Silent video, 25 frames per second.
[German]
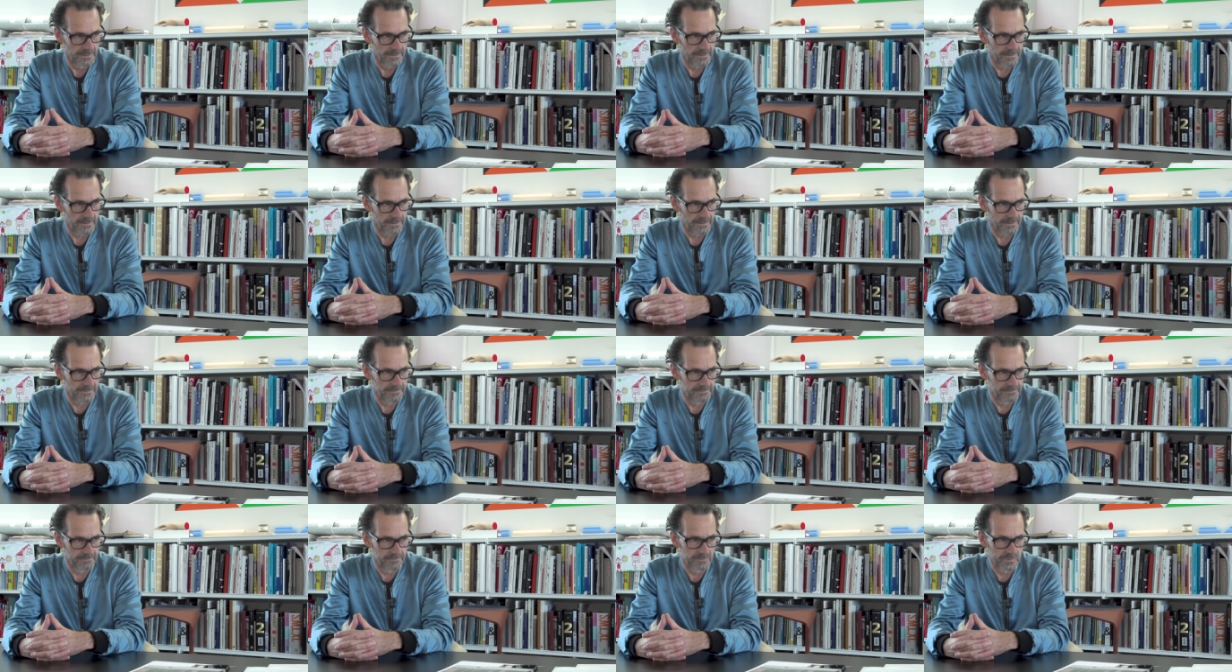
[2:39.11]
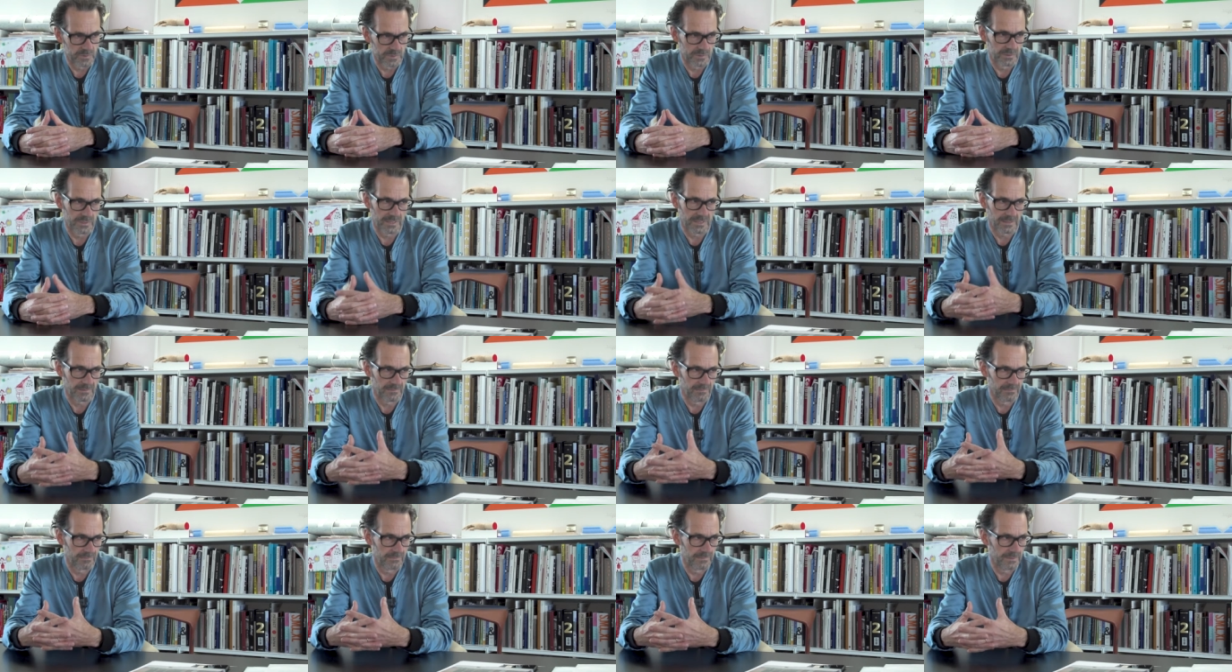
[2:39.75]
ähm,
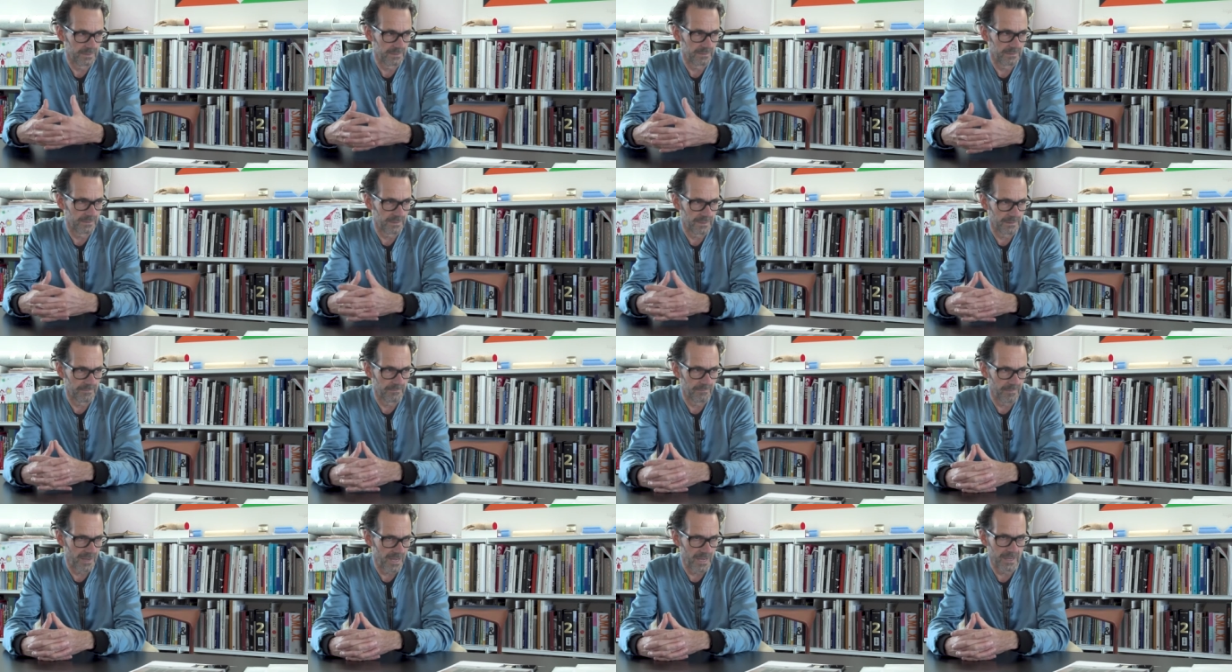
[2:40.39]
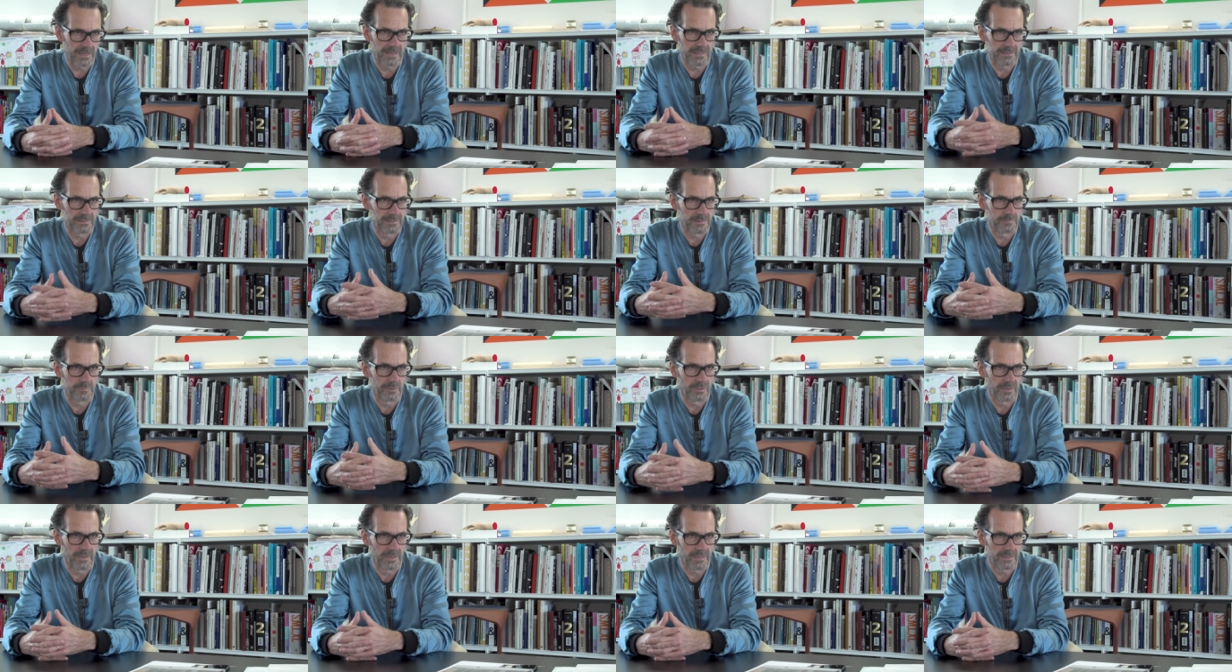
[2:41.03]
sozusagen in der Mehrheit der
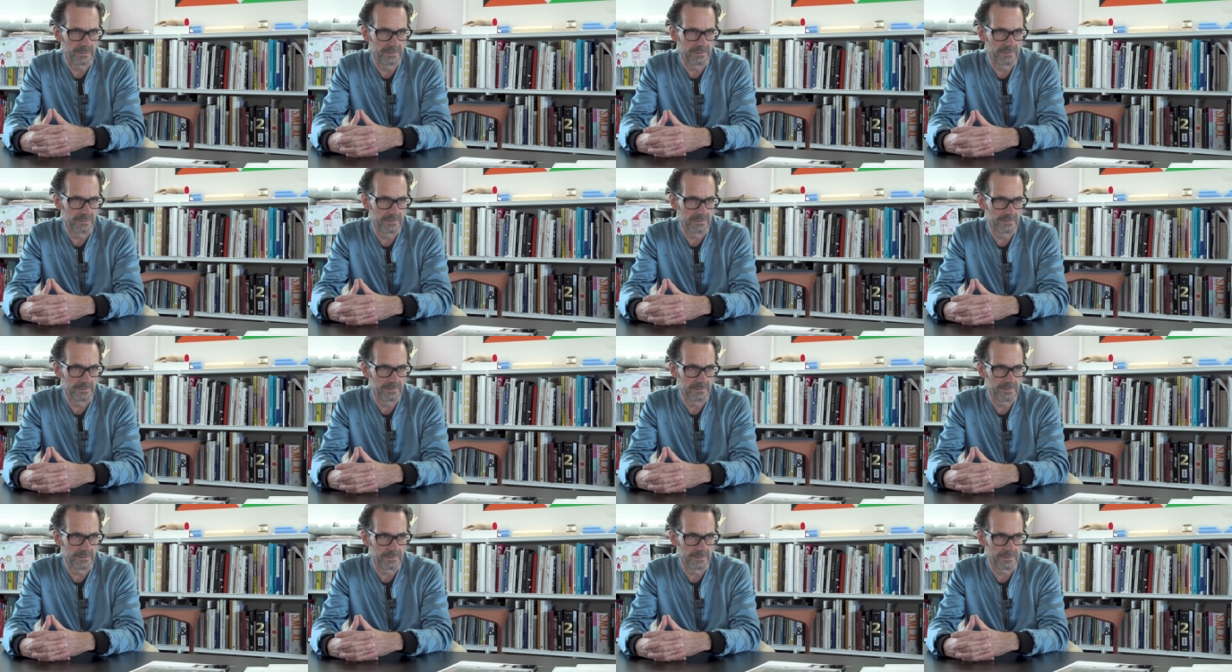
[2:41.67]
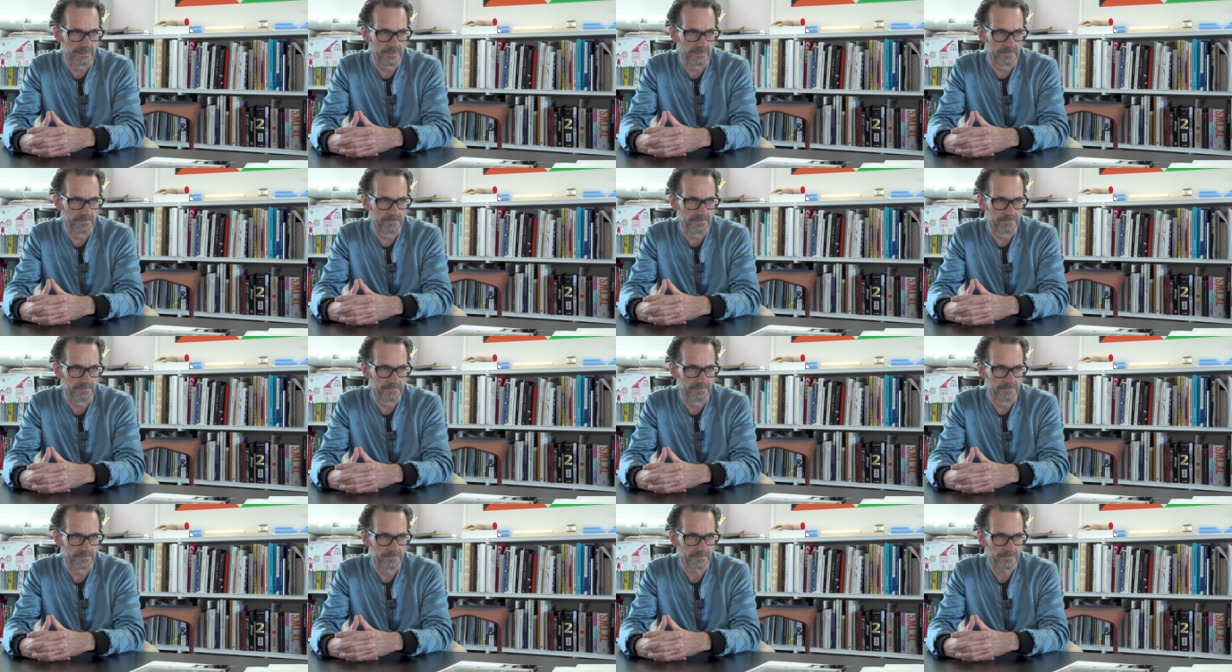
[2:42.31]
Projekte. Ähm,